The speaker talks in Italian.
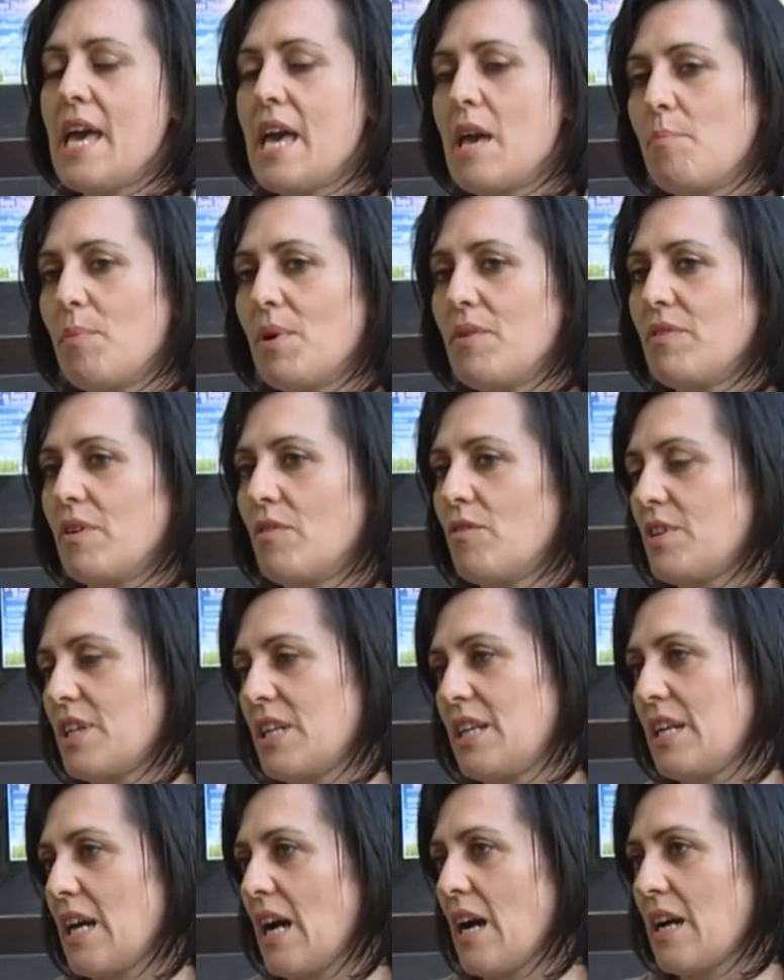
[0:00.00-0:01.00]
e poi
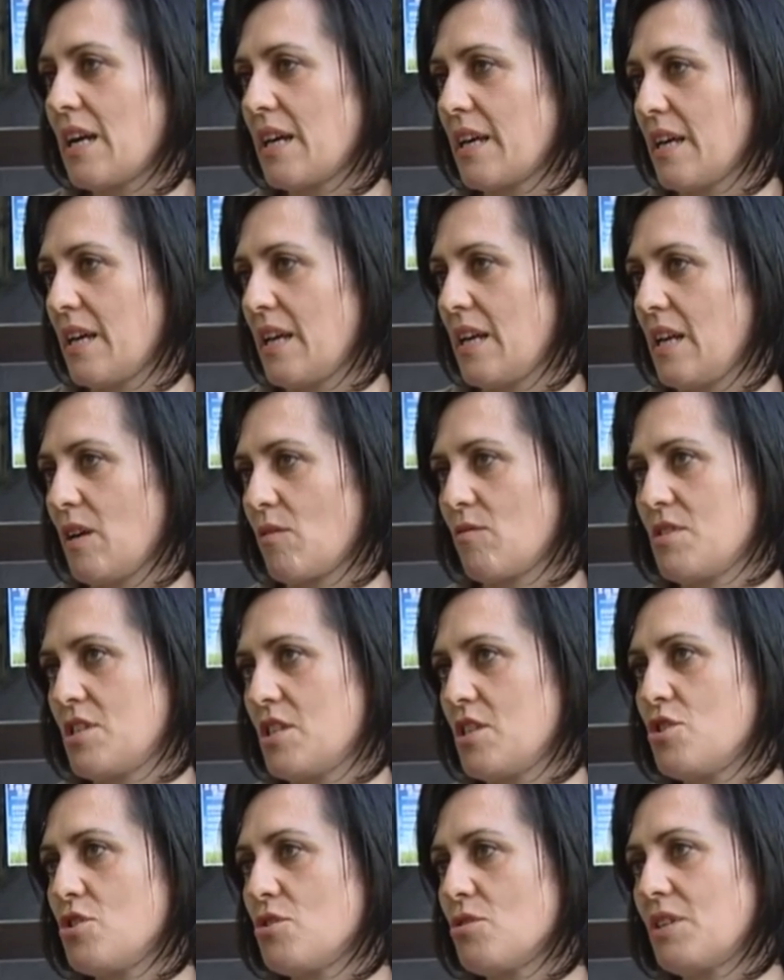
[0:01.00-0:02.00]
favorire anche
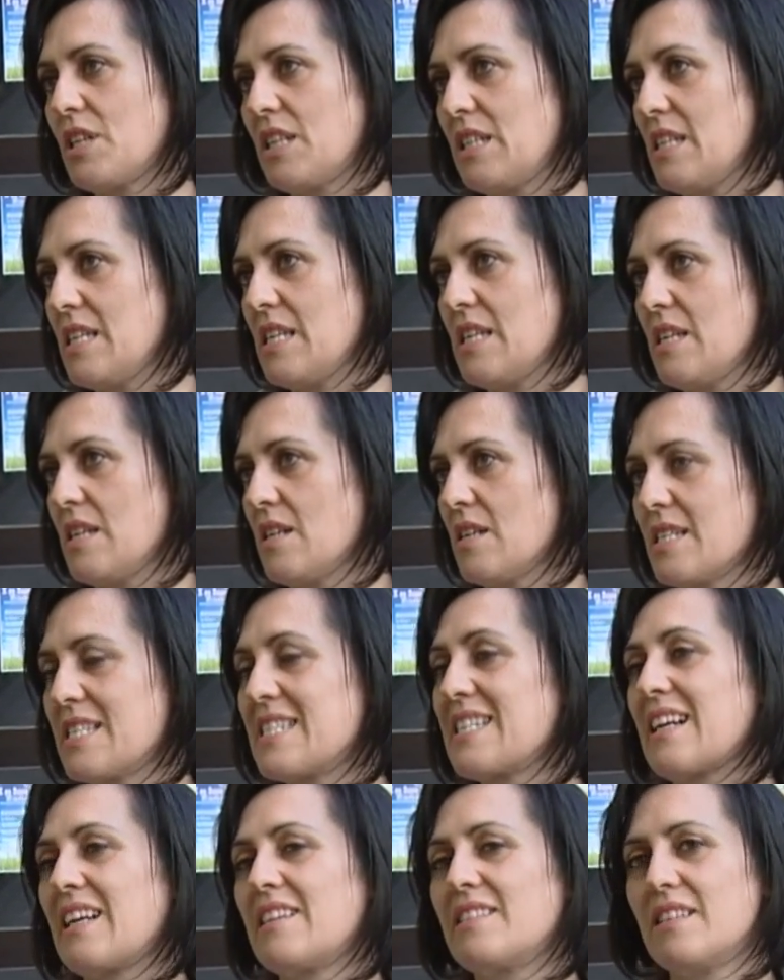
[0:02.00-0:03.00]
l'acquisizione di eh,
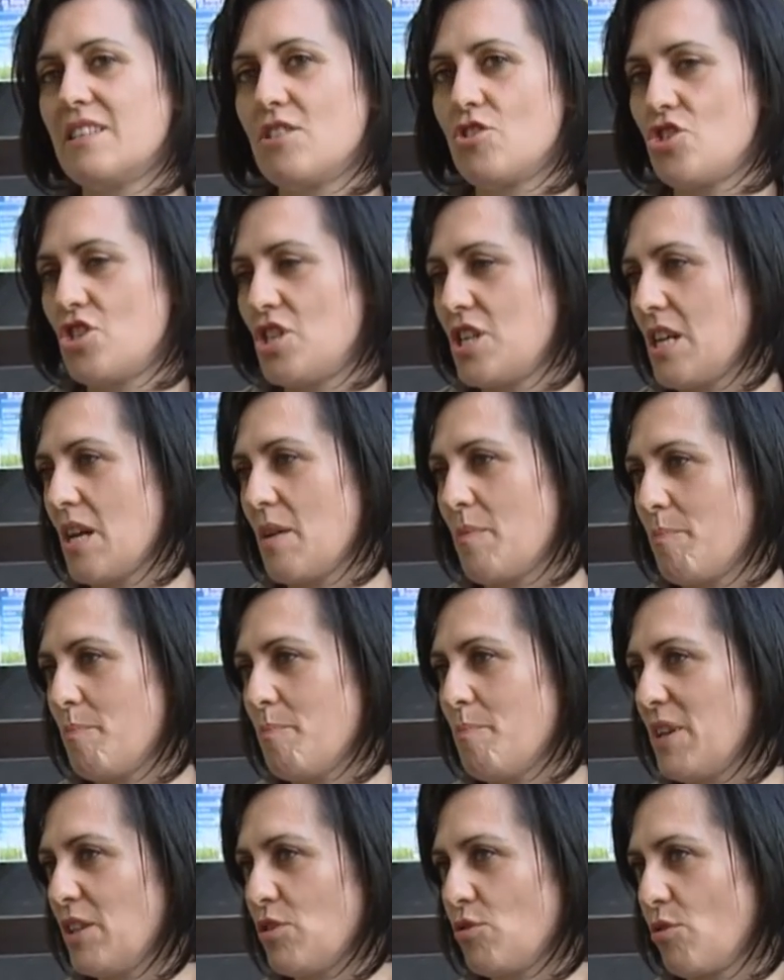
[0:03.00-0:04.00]
strategie
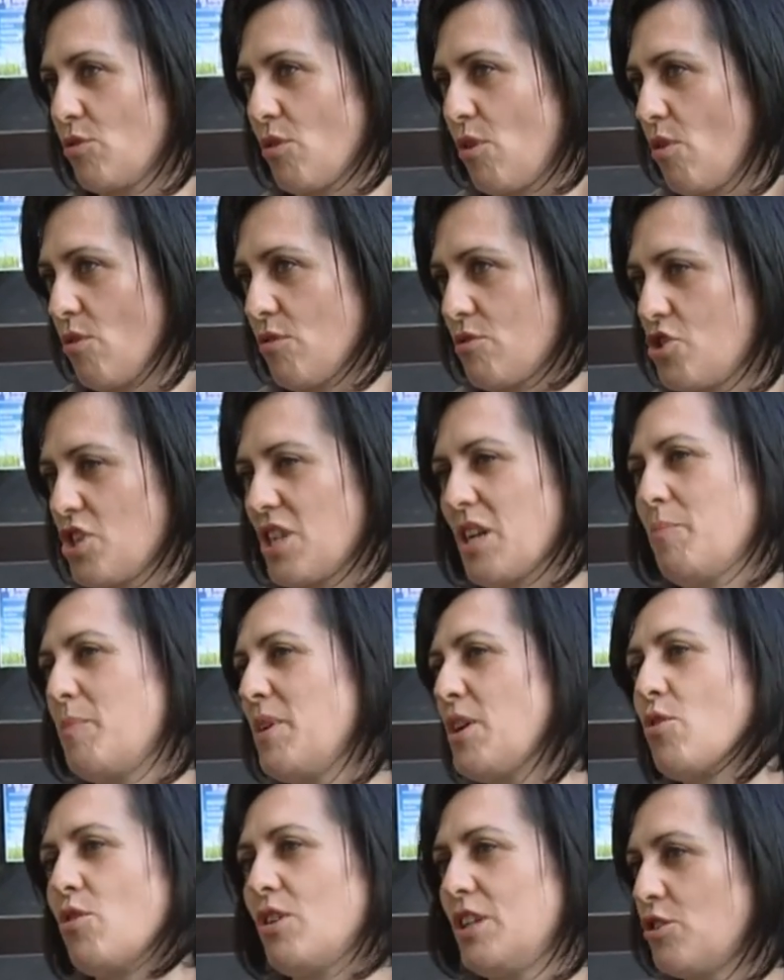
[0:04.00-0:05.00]
metodologiche,
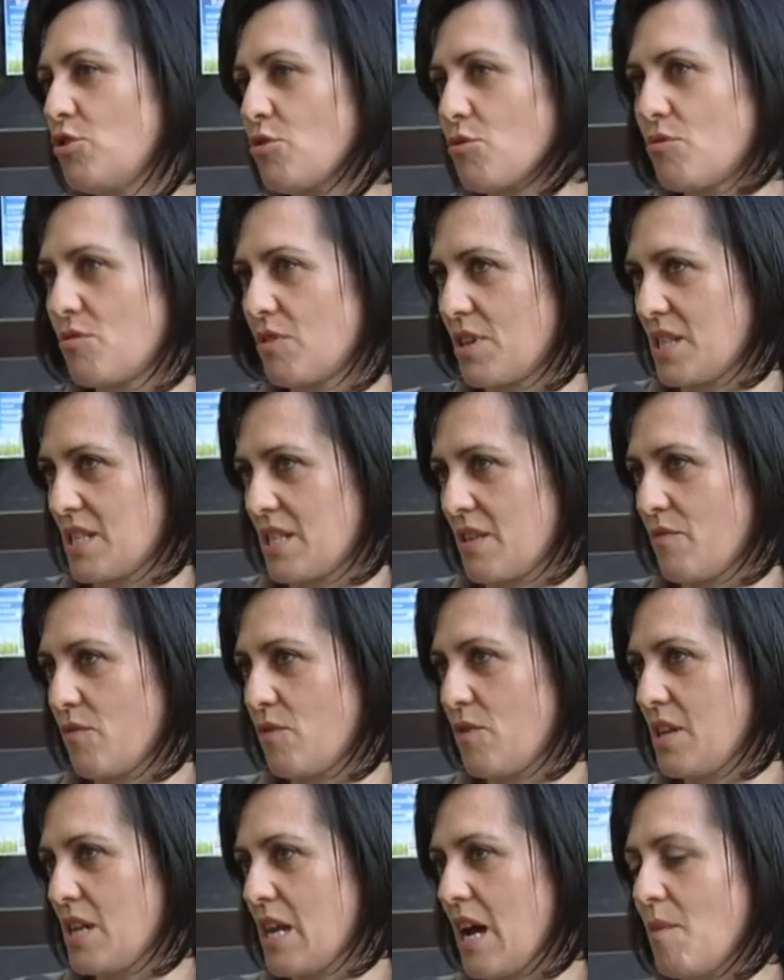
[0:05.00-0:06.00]
piccoli trucchi se
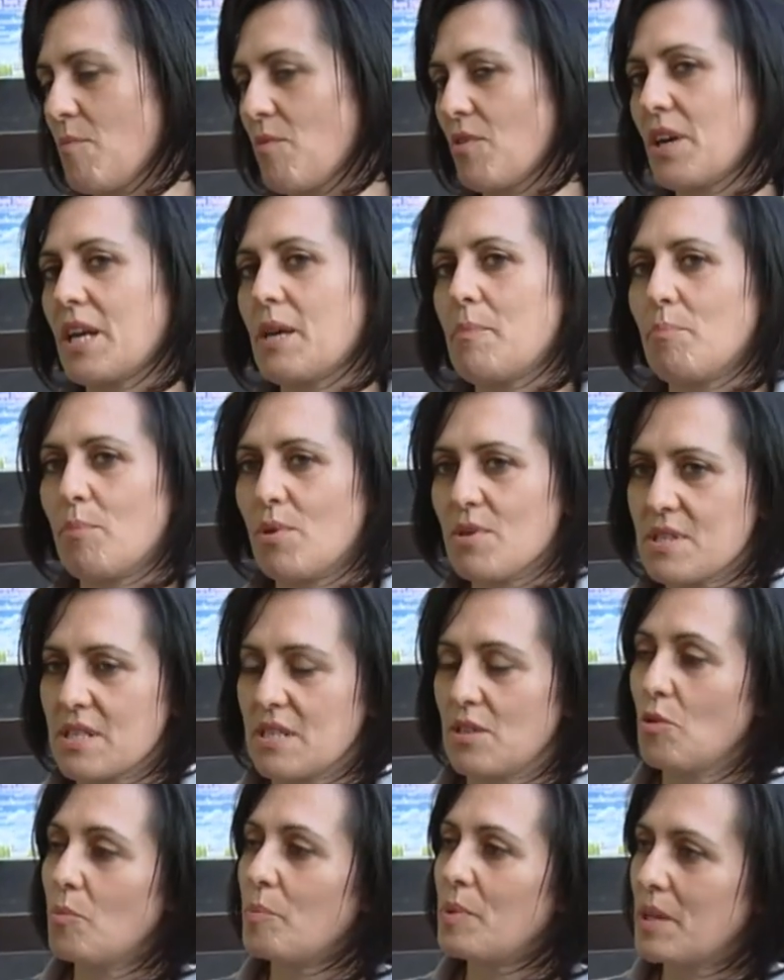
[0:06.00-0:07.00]
vogliamo che possono
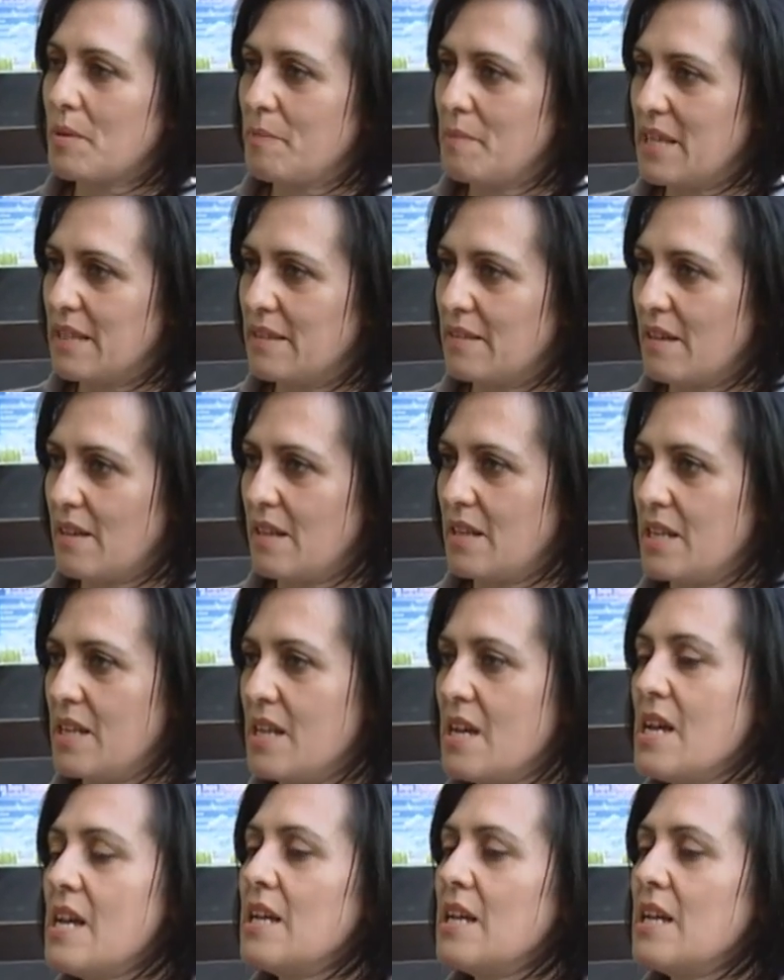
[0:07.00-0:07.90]
possano permettergli